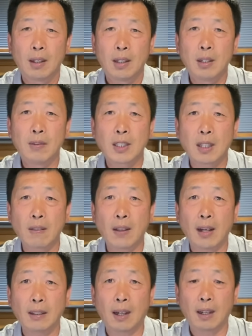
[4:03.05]
因为现
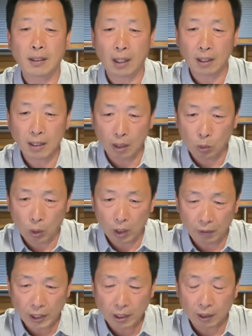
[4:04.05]
在呢，这个英国
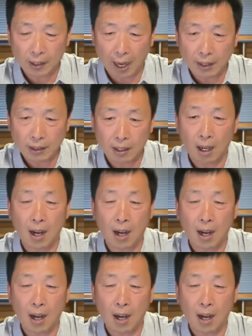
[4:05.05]
的卫生大臣